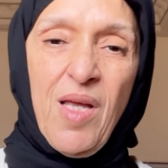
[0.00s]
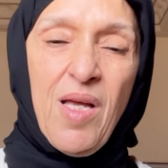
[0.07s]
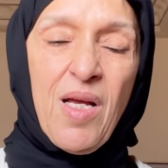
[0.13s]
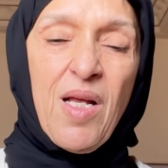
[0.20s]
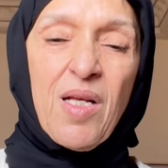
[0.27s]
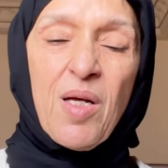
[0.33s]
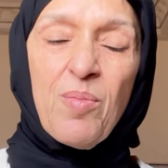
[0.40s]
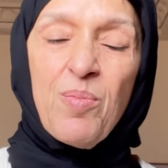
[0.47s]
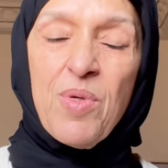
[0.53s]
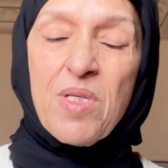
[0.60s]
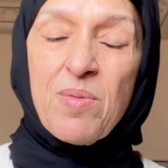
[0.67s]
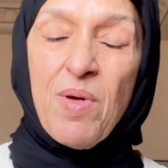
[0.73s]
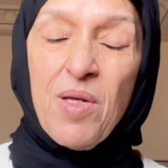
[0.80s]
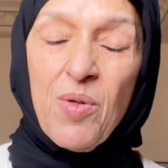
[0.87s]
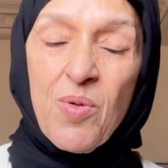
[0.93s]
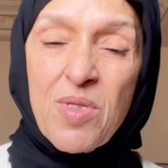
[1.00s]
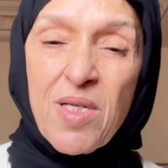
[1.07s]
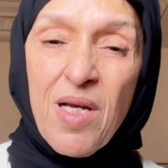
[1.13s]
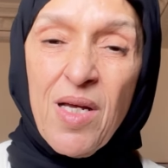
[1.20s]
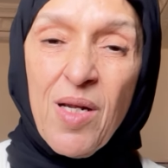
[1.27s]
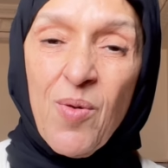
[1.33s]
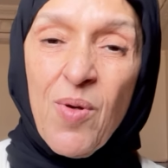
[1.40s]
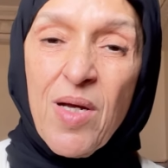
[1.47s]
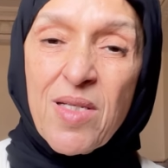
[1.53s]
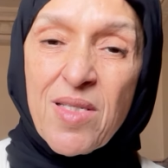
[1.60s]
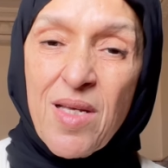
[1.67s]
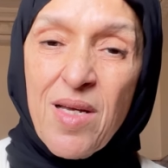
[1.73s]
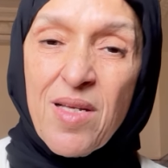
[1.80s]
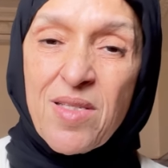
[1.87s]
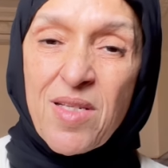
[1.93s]
قال ربي سبحانه وتعالى
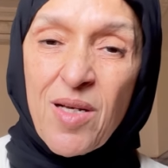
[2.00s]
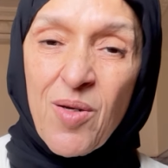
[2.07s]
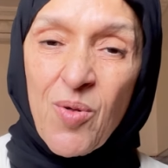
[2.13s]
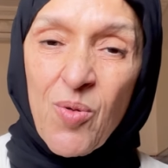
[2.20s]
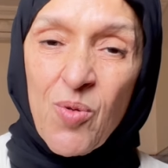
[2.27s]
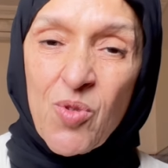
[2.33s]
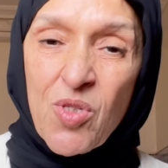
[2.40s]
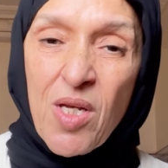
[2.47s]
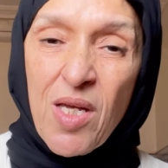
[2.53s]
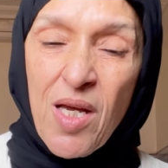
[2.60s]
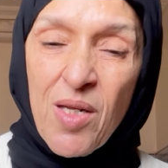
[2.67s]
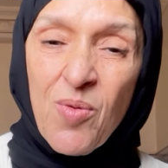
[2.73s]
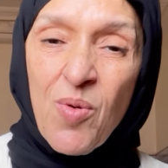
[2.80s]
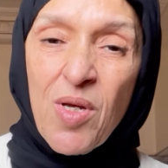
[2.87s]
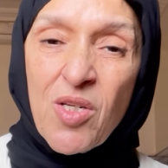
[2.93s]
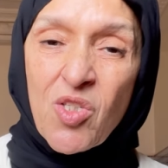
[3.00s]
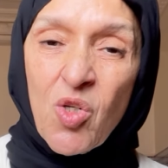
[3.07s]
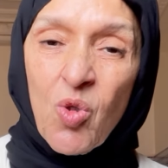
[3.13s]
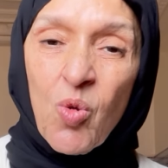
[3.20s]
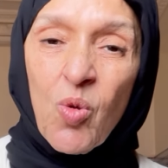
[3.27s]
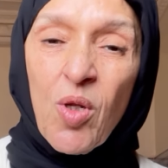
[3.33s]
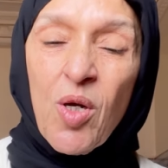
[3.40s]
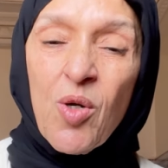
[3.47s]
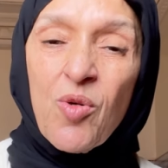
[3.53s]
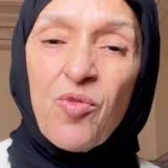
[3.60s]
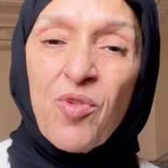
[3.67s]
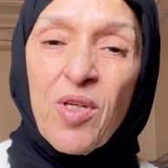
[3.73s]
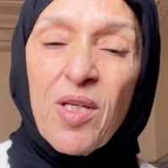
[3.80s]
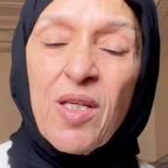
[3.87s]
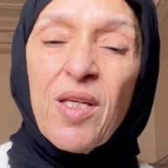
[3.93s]
وعسى ان تكرهوا شيئا ويجعل الله
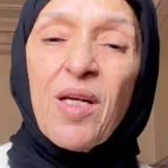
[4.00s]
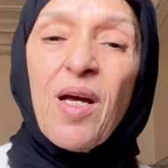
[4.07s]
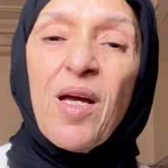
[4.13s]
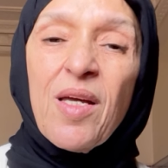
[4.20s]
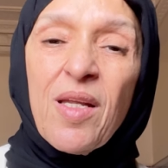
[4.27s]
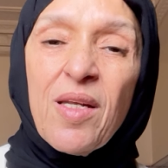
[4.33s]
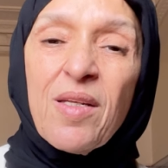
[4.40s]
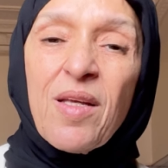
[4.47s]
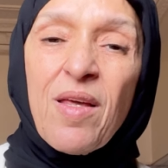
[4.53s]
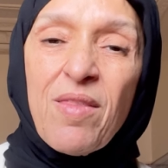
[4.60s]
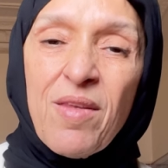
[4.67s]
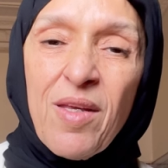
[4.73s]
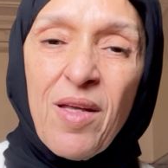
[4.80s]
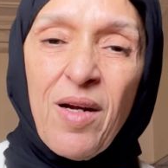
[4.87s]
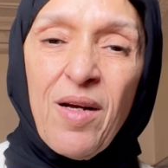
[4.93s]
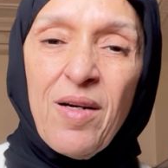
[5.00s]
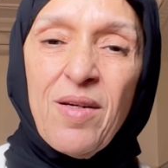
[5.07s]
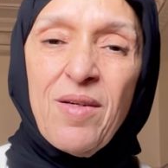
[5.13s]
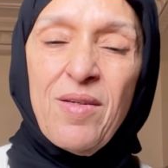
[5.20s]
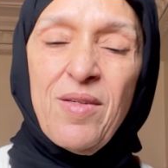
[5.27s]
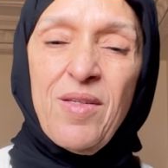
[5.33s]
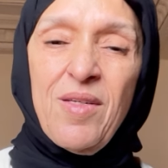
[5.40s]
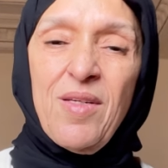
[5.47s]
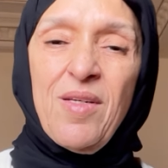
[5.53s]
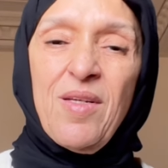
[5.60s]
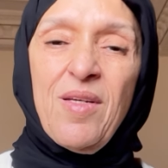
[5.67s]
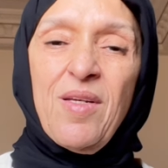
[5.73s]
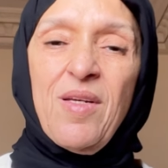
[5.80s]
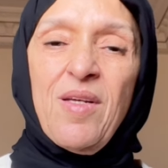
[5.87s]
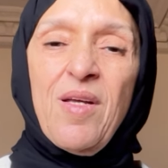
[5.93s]
فيه خيرا كثيرا
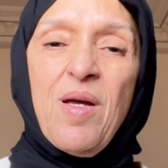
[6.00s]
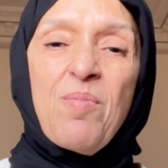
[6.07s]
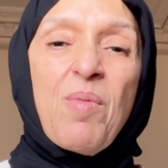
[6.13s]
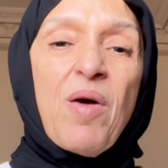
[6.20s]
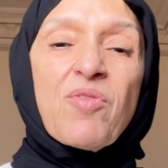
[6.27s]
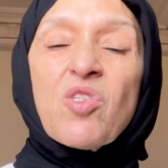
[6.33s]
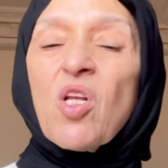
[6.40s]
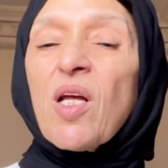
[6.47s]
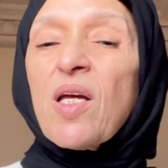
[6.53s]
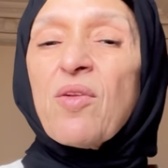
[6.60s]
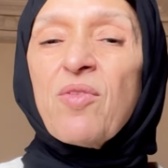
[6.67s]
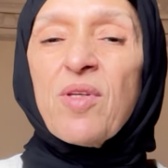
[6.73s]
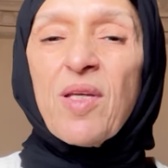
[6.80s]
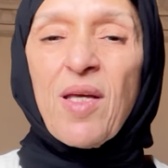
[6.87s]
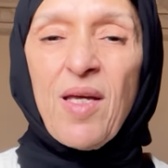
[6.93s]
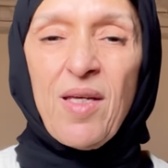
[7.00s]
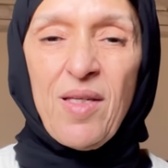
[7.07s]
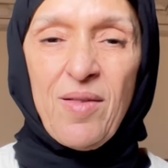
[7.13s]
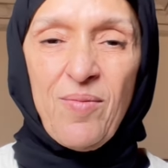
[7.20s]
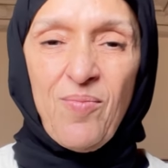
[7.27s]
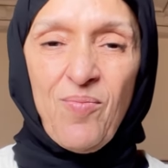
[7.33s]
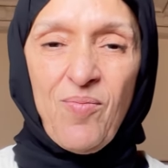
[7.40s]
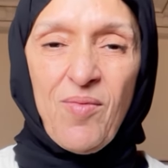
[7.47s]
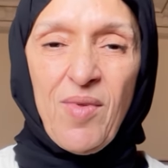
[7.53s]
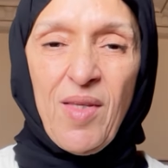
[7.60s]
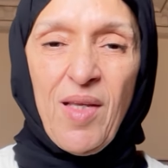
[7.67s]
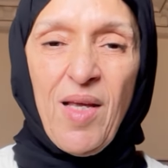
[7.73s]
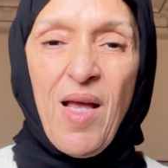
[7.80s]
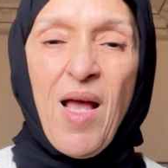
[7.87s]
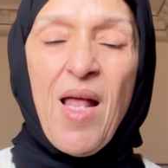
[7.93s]
ما عرفتي الخير فين كاين
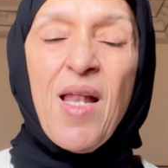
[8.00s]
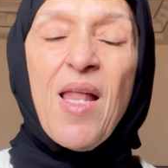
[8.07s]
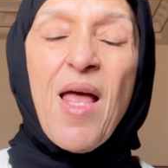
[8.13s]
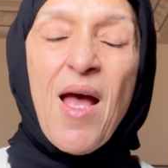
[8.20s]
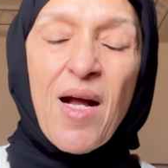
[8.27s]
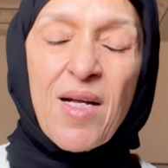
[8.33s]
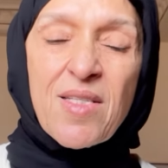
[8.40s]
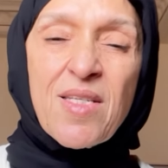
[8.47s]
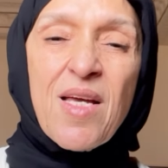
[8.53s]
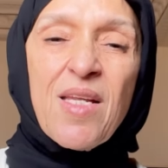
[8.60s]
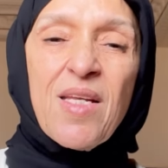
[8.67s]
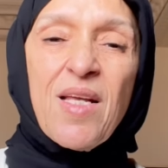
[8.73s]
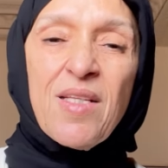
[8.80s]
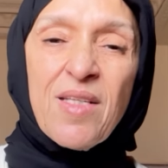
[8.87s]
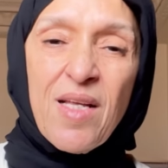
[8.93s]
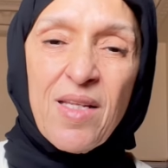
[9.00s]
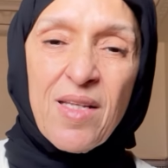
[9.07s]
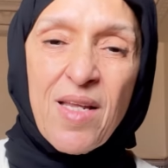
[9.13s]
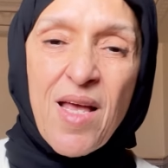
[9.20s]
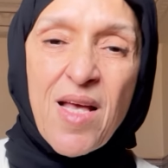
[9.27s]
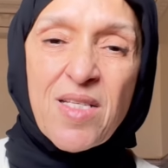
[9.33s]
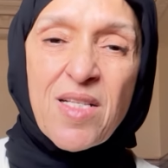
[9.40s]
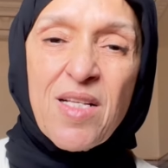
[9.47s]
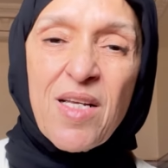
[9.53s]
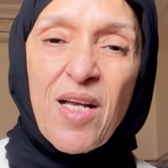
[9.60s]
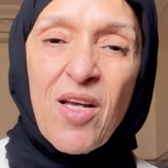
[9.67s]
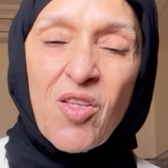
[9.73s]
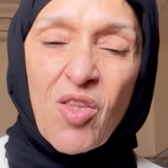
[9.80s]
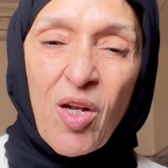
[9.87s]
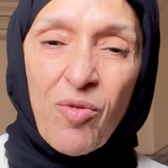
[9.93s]
الاكثريه ديال الناس اللي
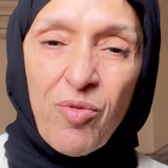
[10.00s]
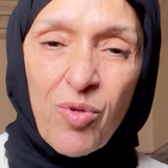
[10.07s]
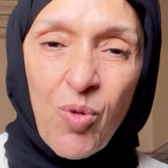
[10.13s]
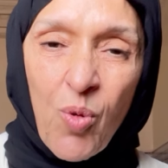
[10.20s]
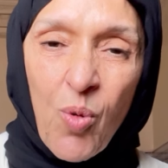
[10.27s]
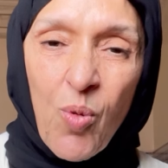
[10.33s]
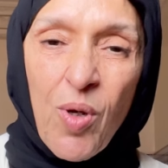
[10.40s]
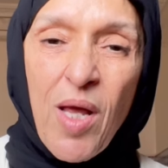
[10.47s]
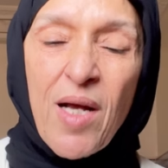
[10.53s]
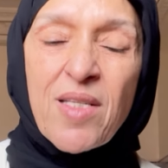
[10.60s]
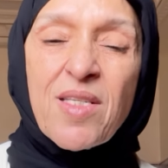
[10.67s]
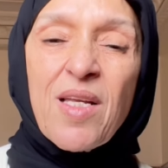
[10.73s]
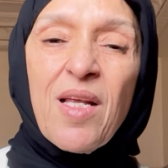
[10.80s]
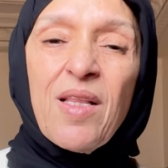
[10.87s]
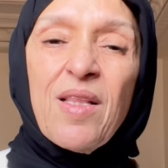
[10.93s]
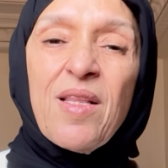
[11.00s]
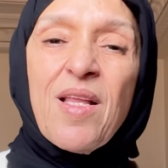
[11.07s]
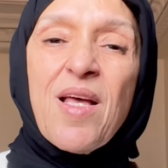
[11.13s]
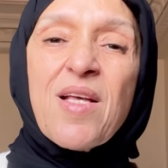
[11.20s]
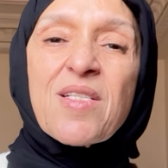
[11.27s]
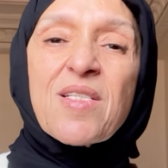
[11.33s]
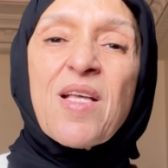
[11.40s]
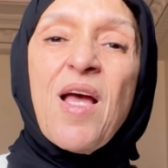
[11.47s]
كيترفضوا والاكثريه ديال الناس